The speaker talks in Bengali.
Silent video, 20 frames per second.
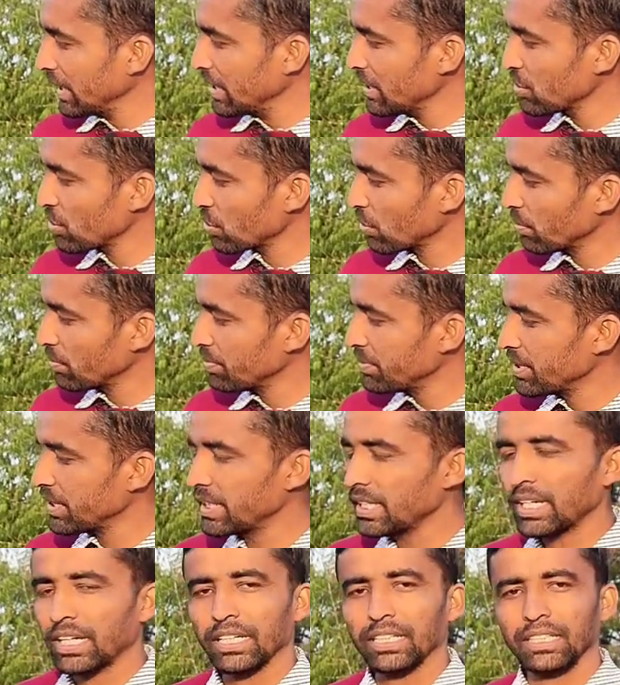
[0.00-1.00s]
এই
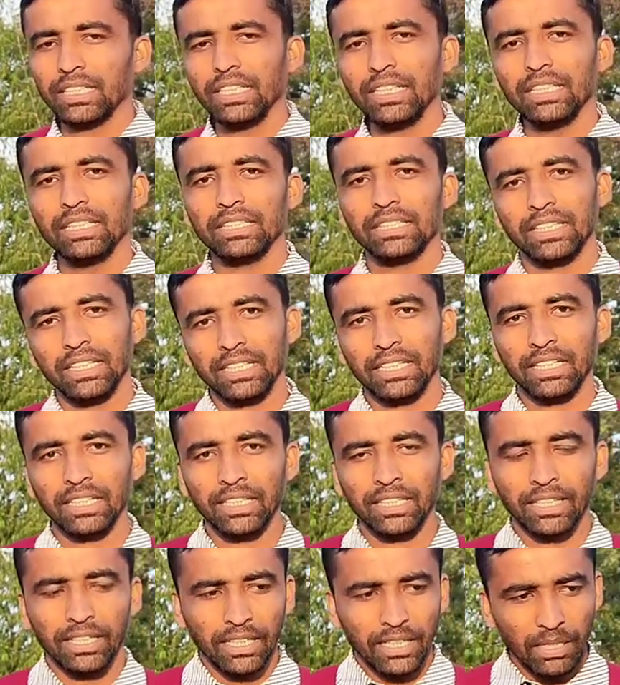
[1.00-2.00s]
সবজিটা আর কি
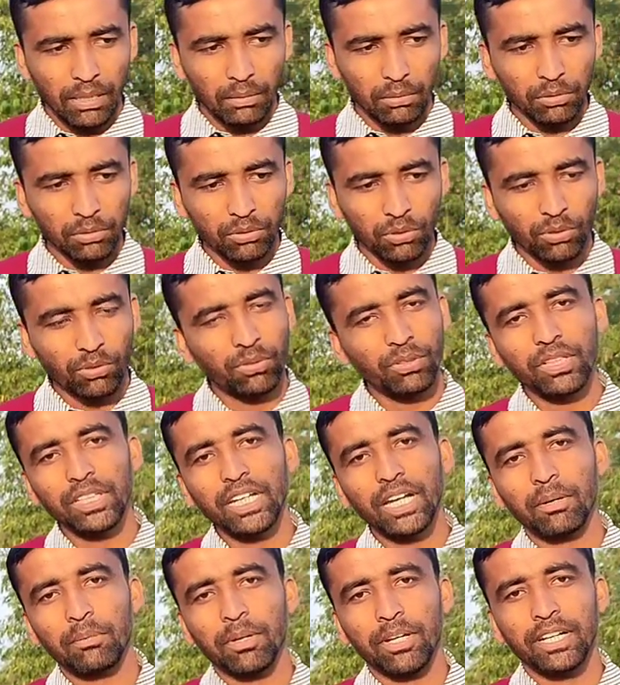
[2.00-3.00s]
দেখি এবং
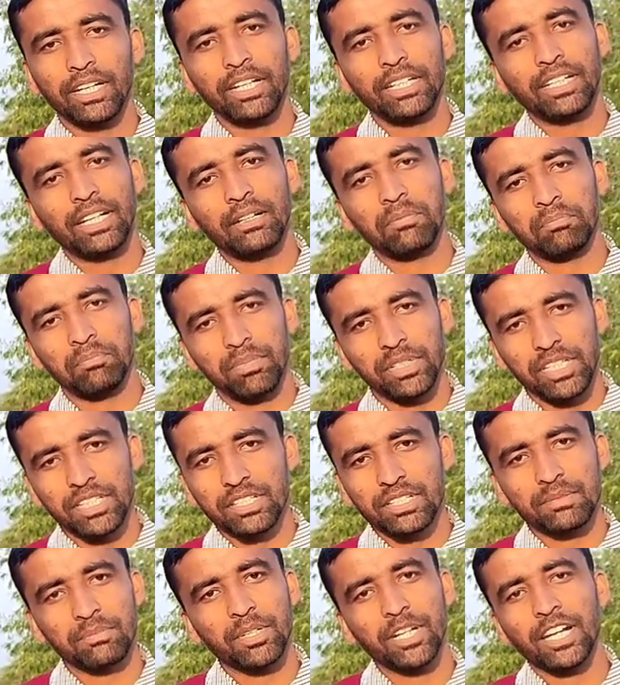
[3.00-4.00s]
তখনই আমার এটা
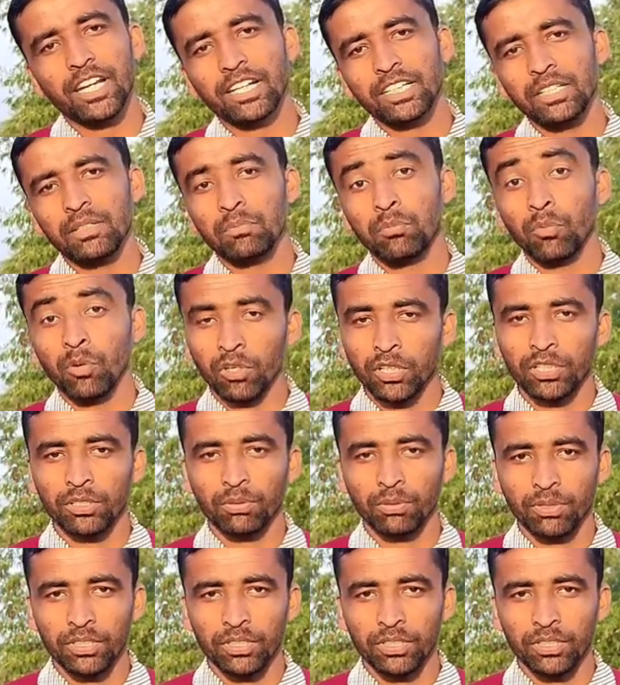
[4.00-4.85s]
বেশ মানে আর কি মনে